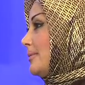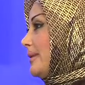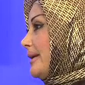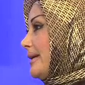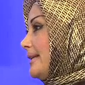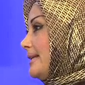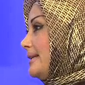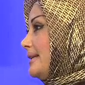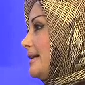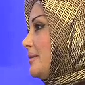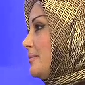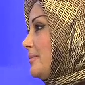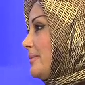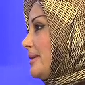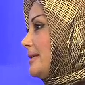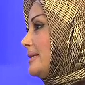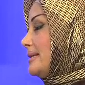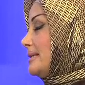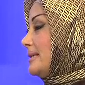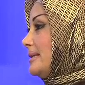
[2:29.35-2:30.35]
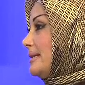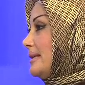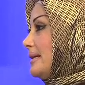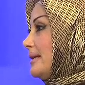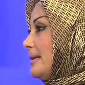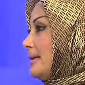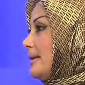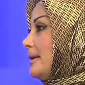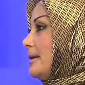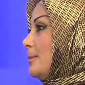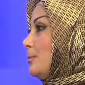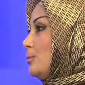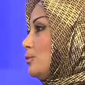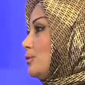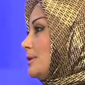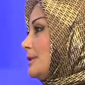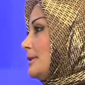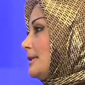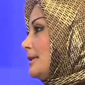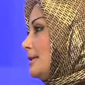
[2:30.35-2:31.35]
Beklenen Mehdi diye.
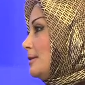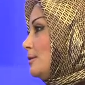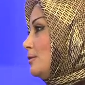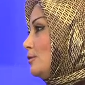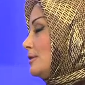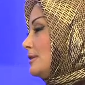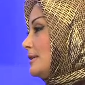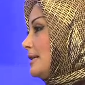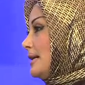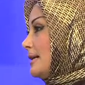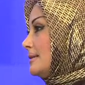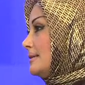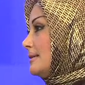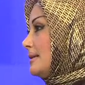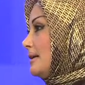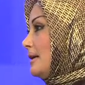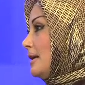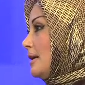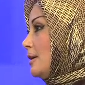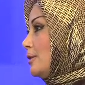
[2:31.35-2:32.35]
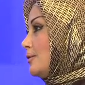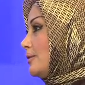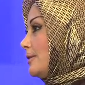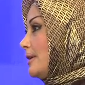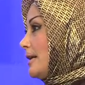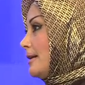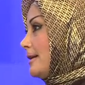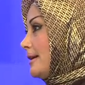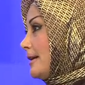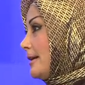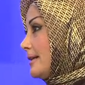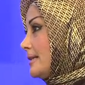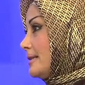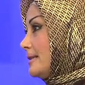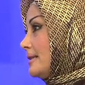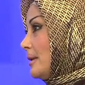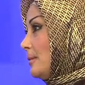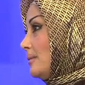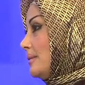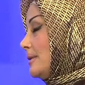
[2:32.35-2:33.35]
Buna delil olarak da Harun Yahya
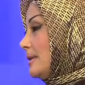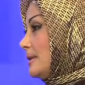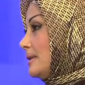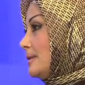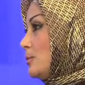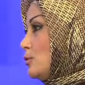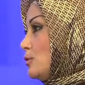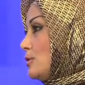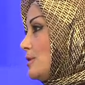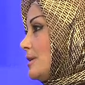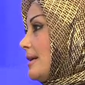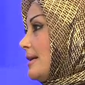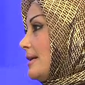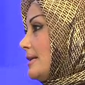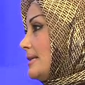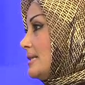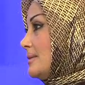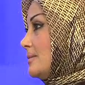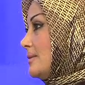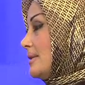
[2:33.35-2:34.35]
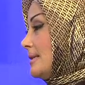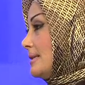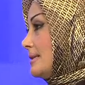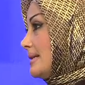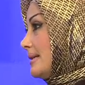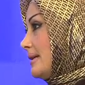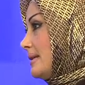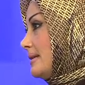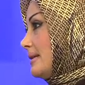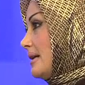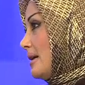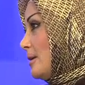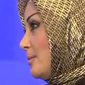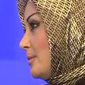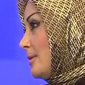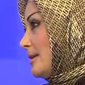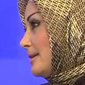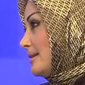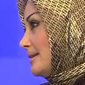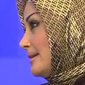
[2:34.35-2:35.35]
kitaplarını müstehar ismiyle Sayın
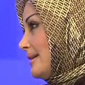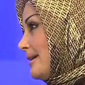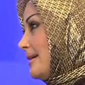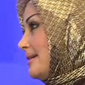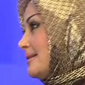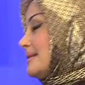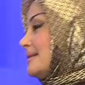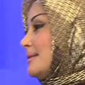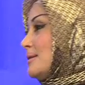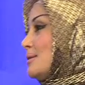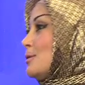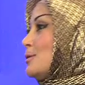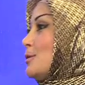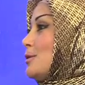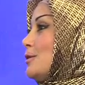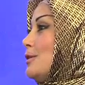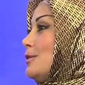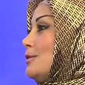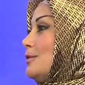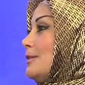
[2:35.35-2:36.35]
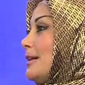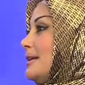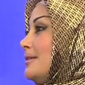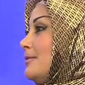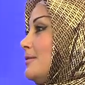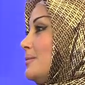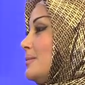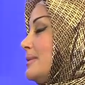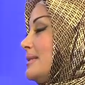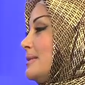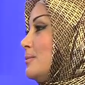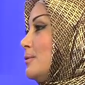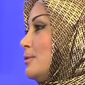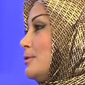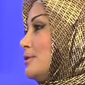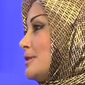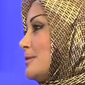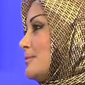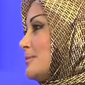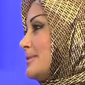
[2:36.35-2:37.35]
Erbakan'ın yazdığını söylüyorlardı ve bizim
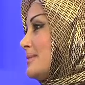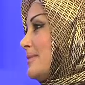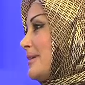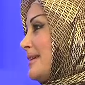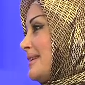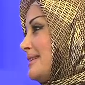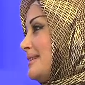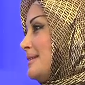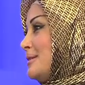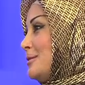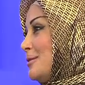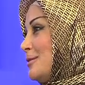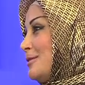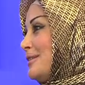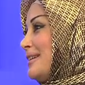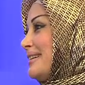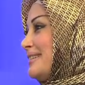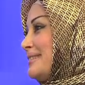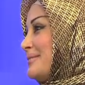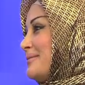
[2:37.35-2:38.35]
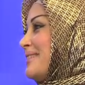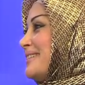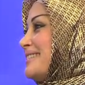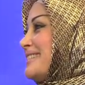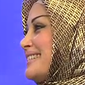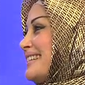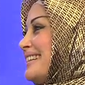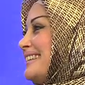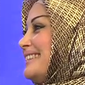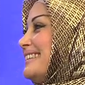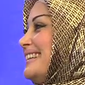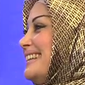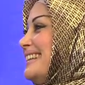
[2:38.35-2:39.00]
hocamız Mehdi diyorlardı maşallah. maşallah.